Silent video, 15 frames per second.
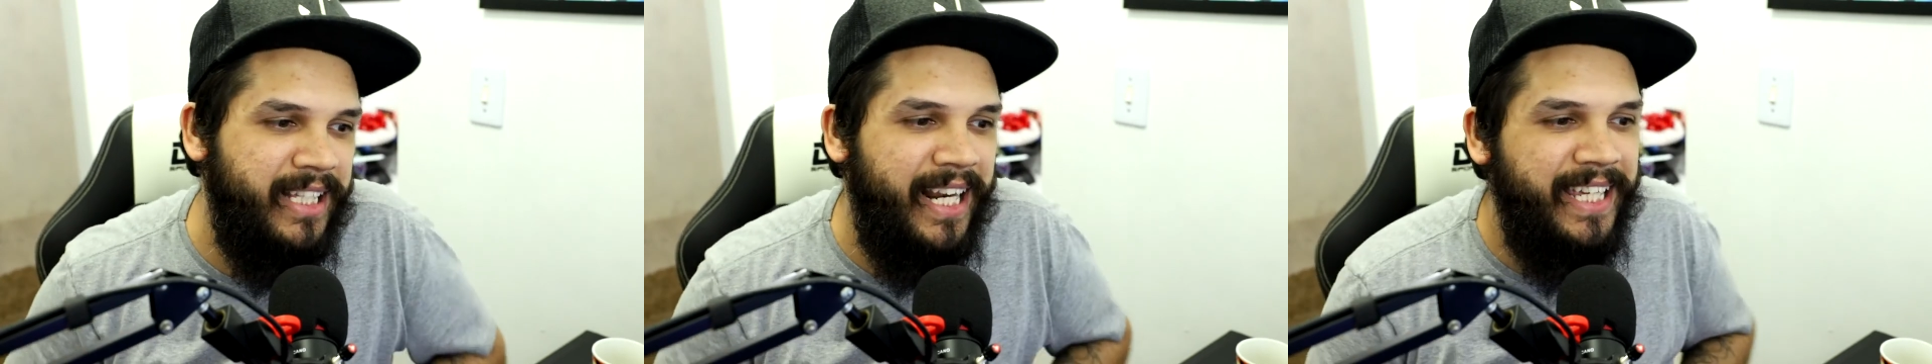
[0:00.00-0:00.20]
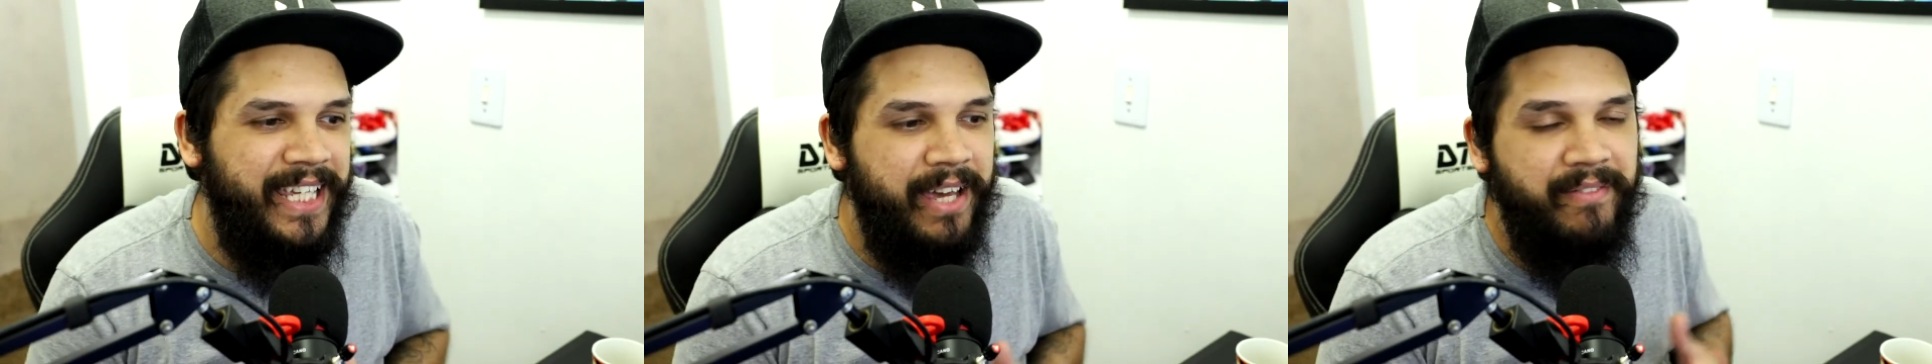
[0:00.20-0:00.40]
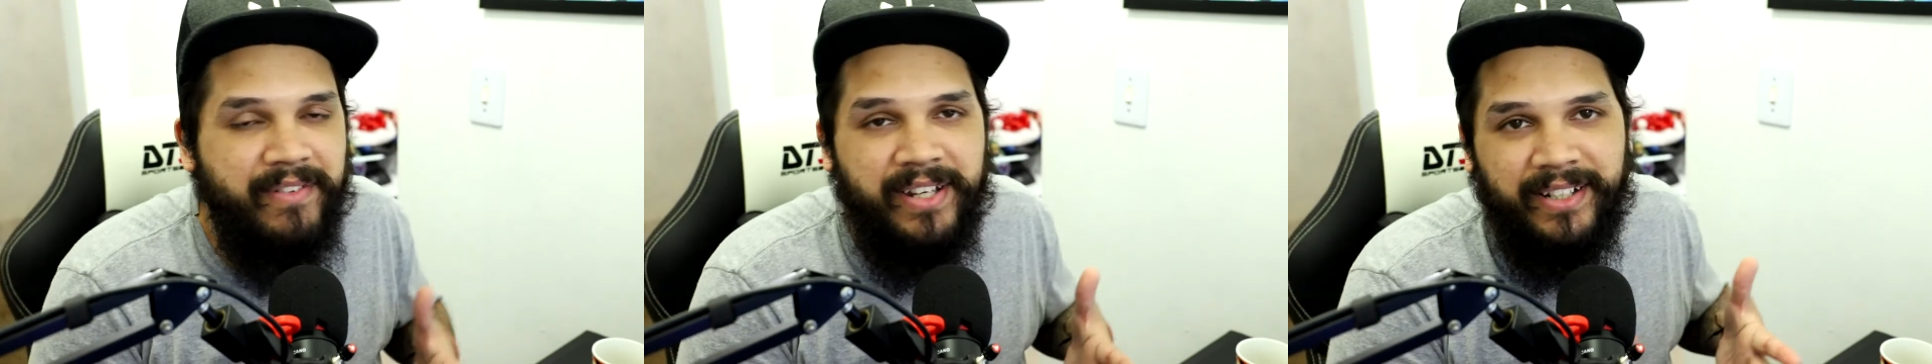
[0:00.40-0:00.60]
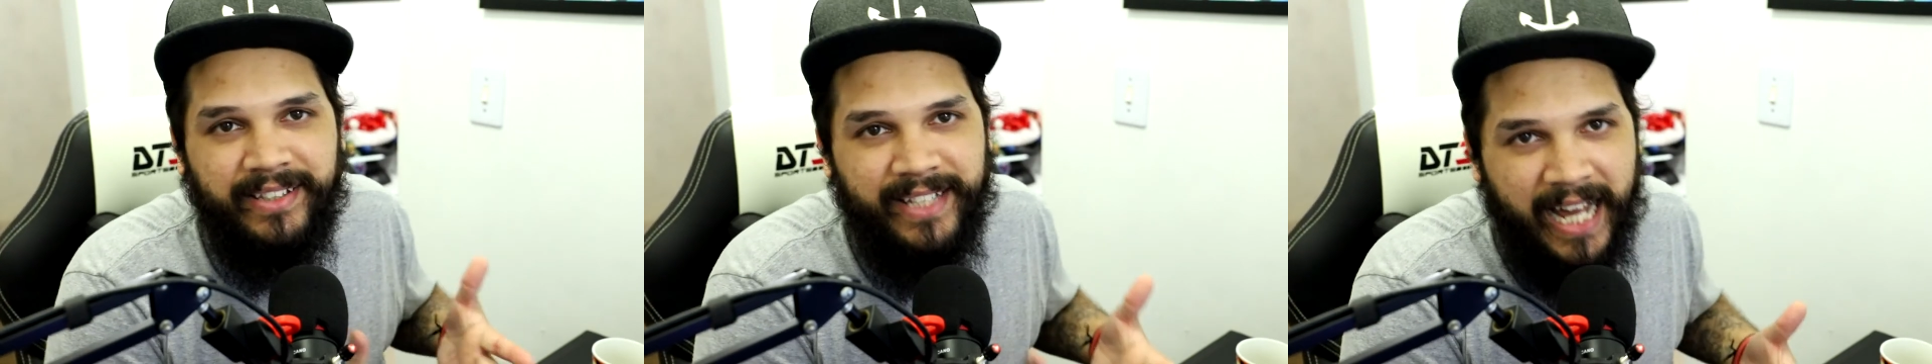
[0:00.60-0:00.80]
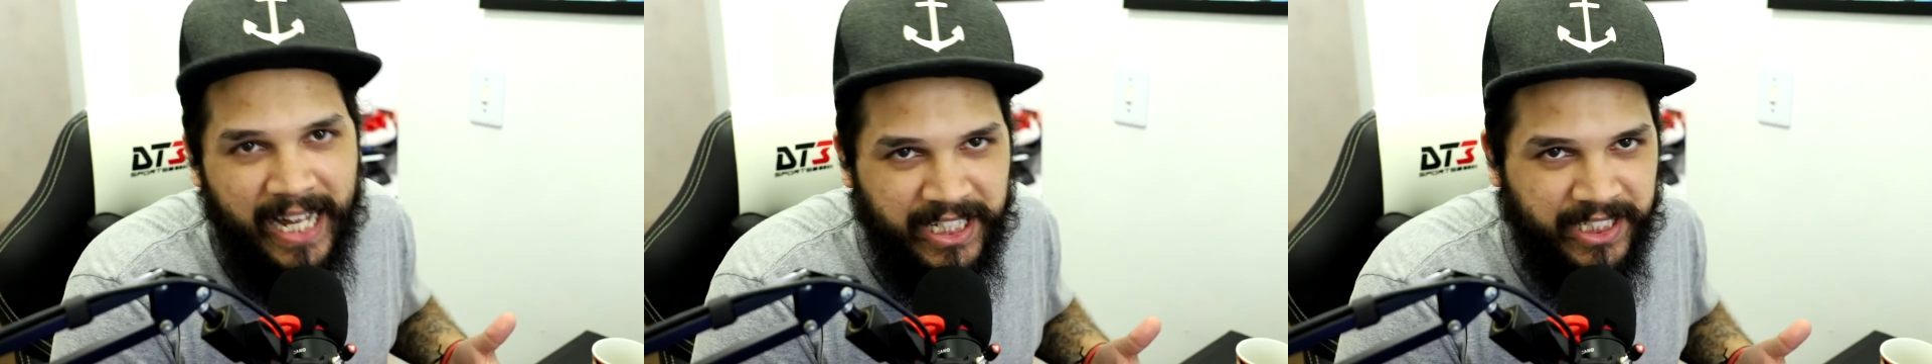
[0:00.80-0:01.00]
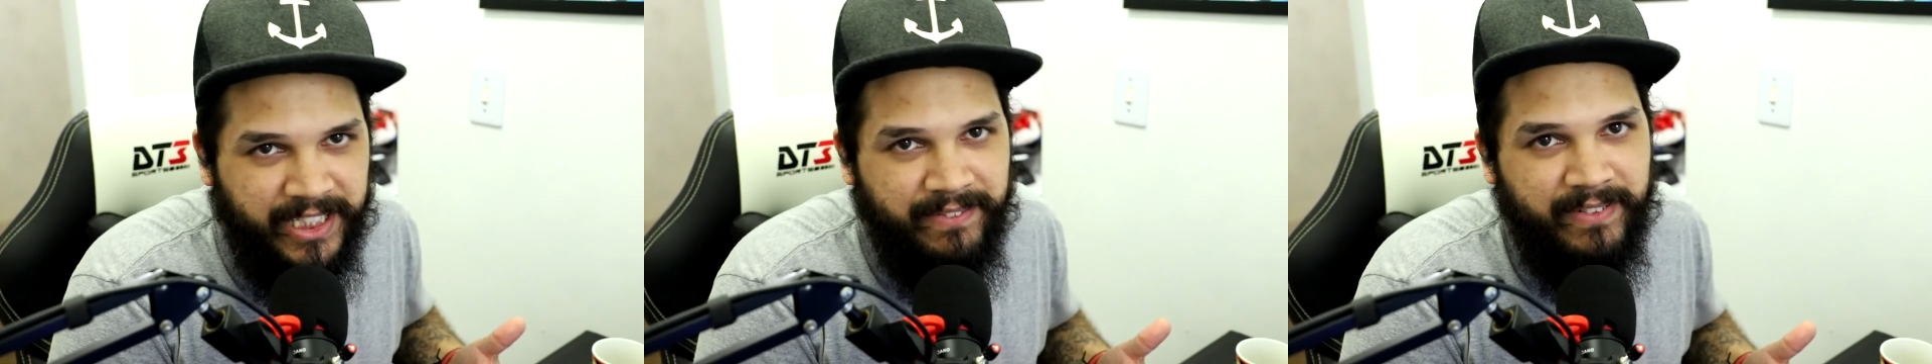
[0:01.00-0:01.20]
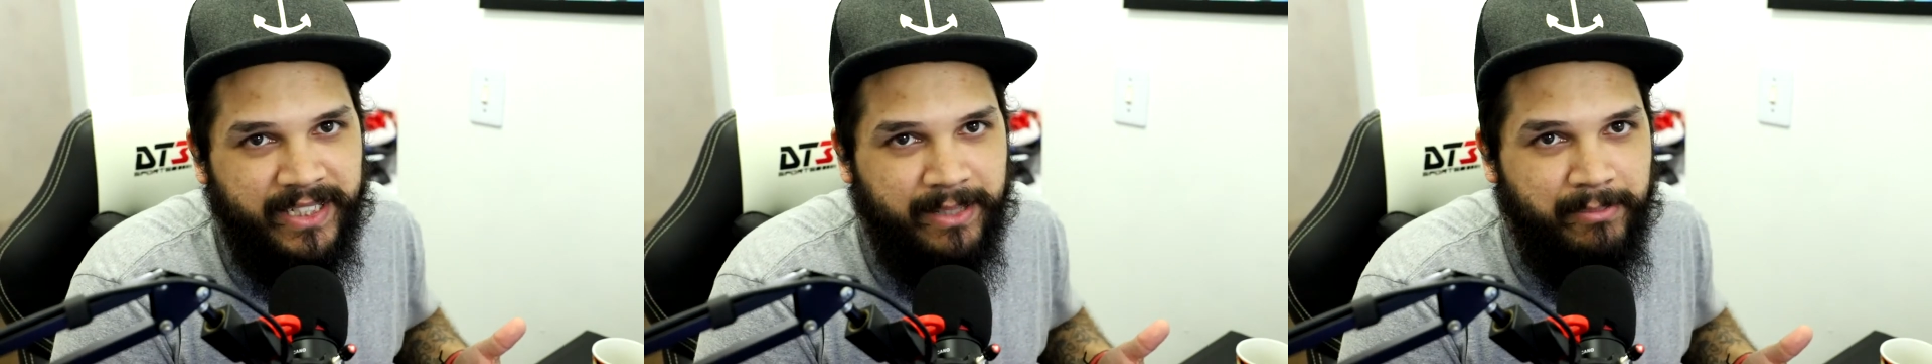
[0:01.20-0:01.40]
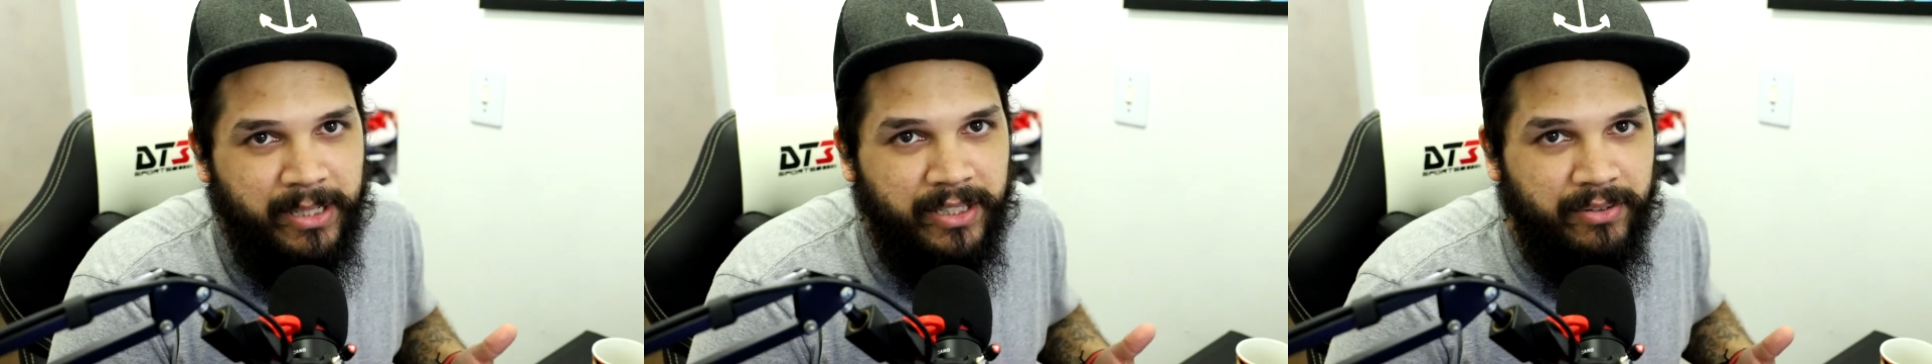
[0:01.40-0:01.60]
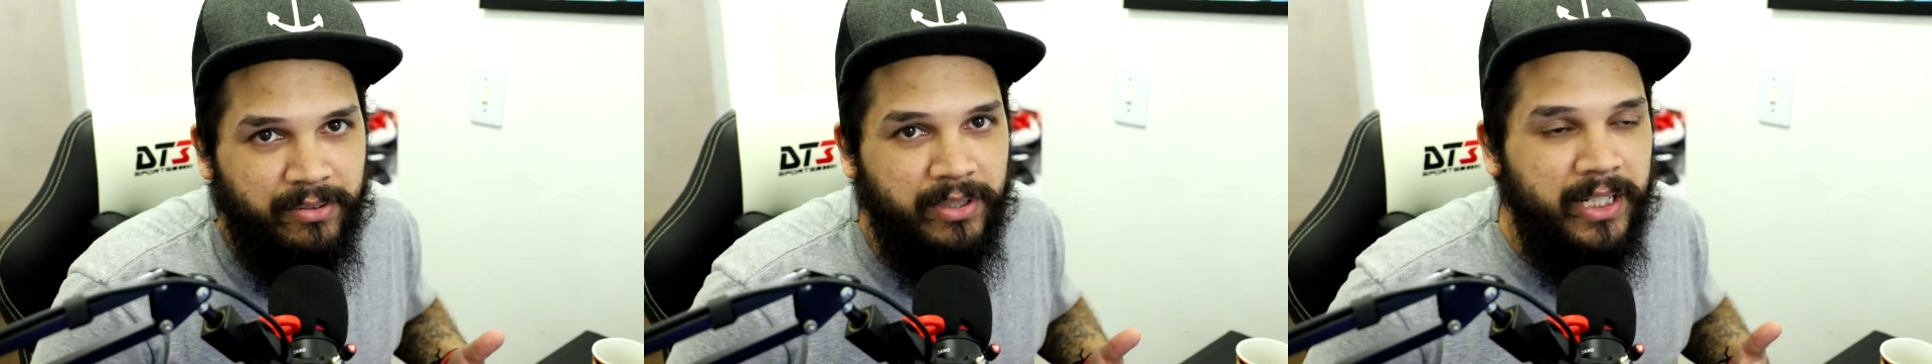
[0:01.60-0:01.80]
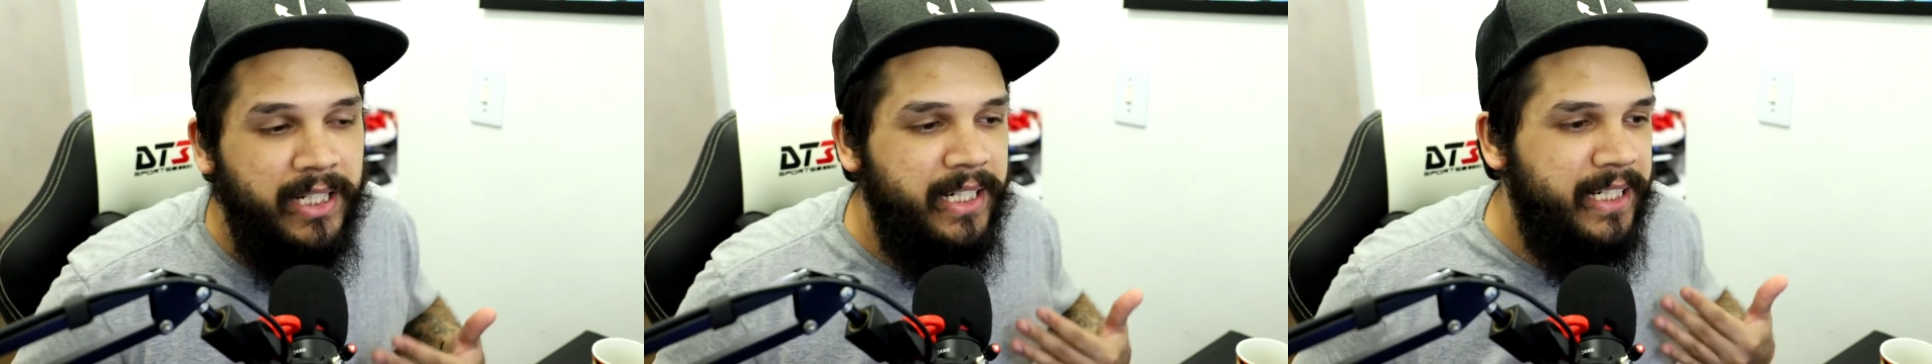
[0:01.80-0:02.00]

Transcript: Será que é verdade esse vazamento?